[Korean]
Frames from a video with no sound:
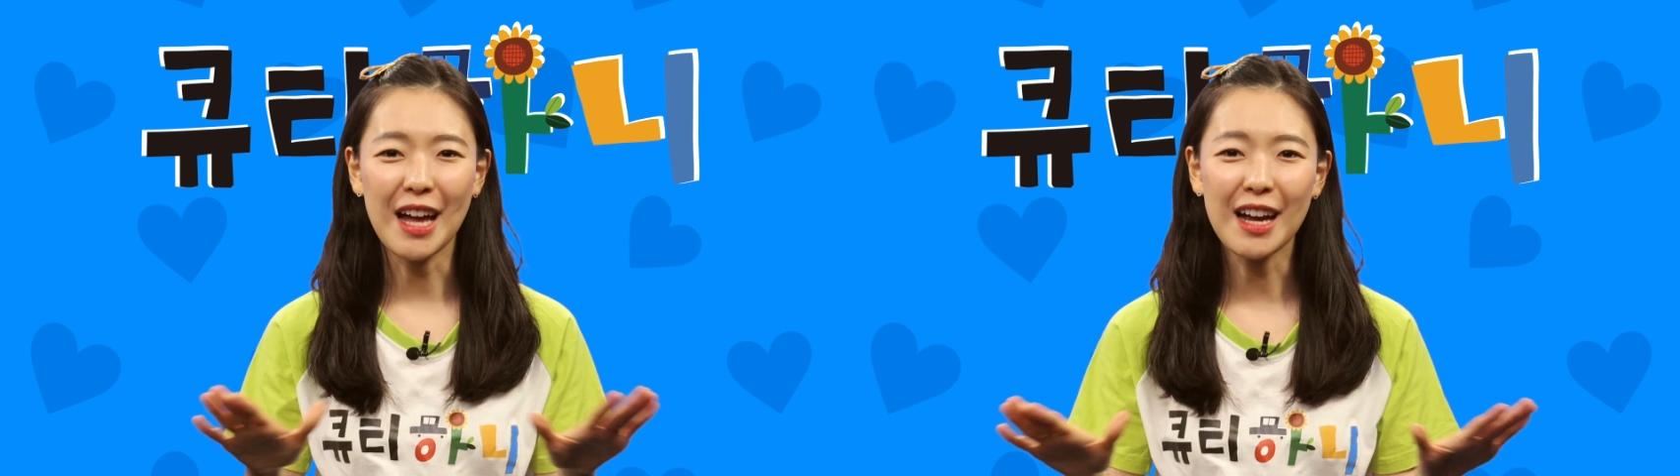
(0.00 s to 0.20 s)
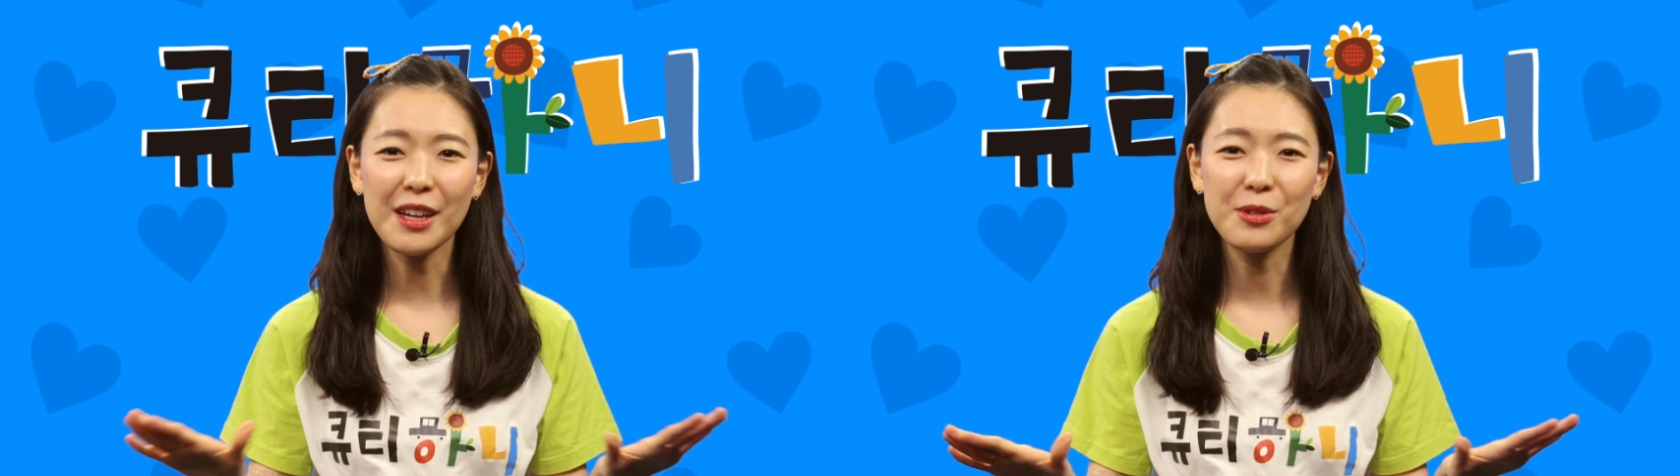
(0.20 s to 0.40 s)

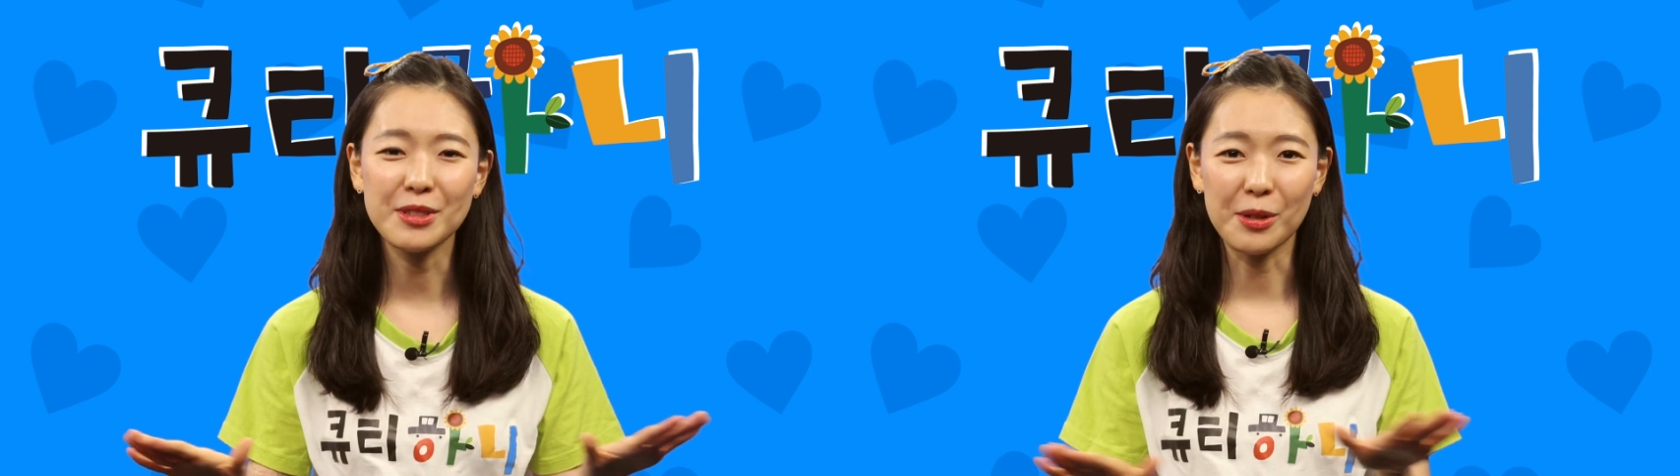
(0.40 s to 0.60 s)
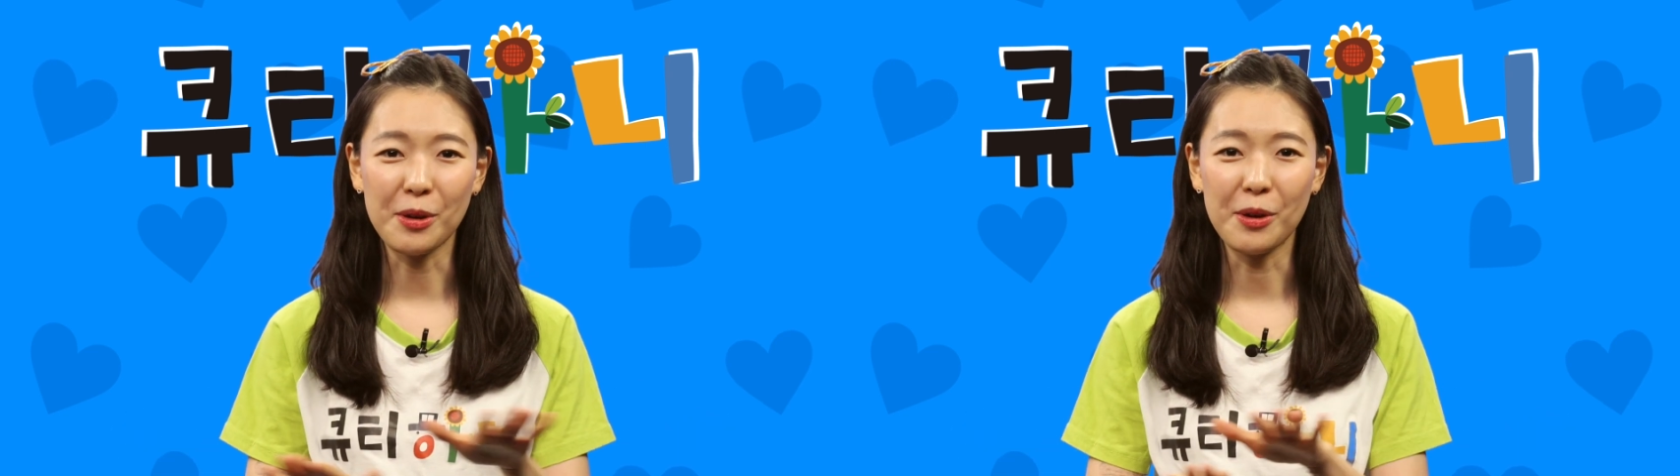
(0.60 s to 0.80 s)

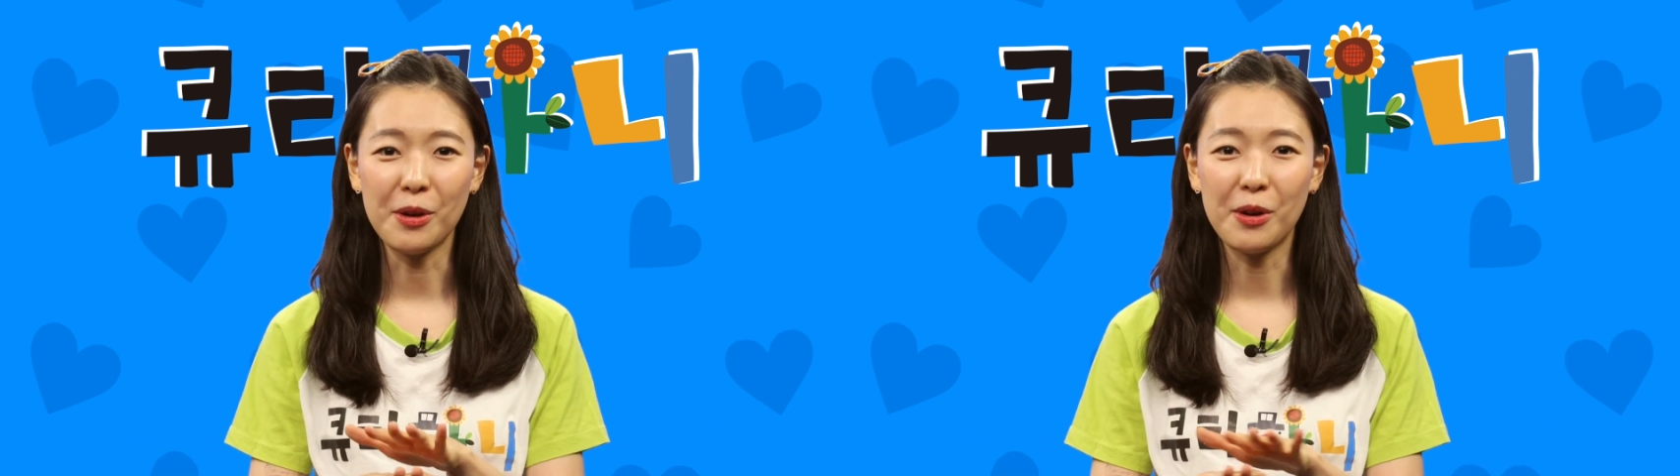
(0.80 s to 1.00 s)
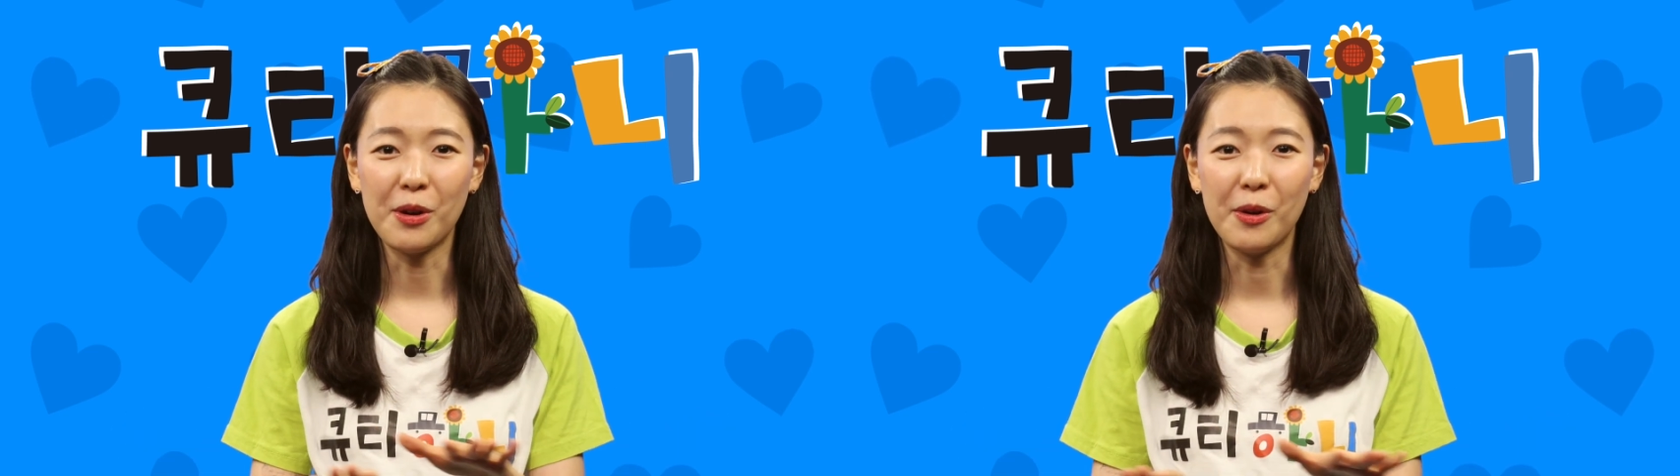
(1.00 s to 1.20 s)

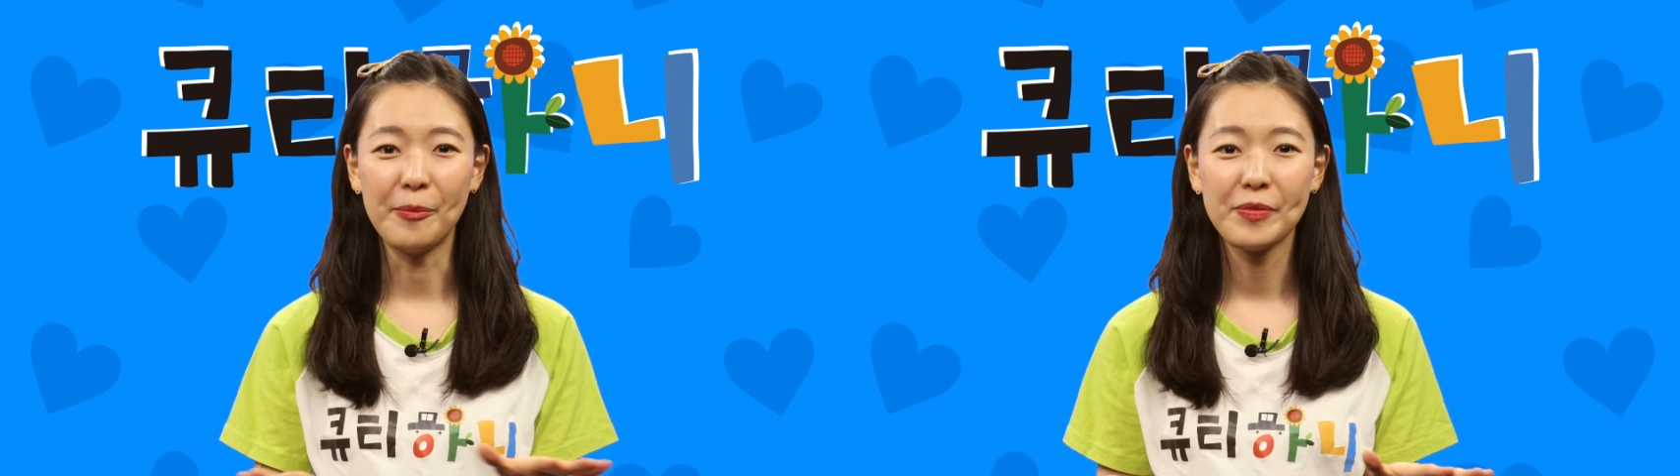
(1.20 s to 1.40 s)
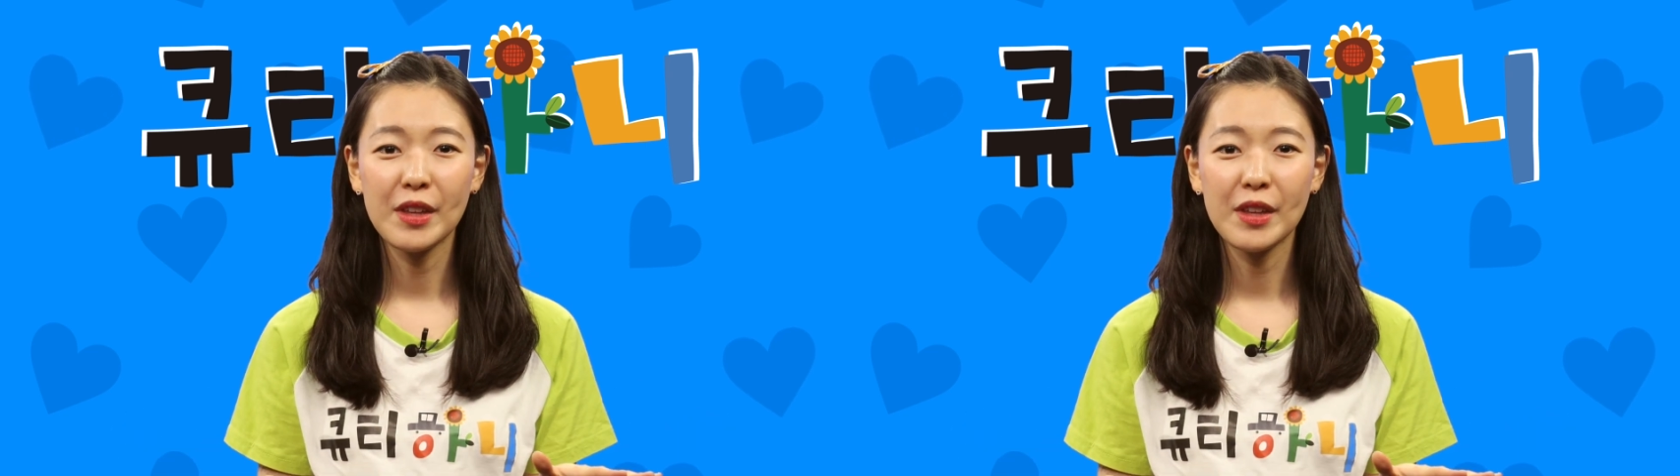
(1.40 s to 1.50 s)
땅이었어요.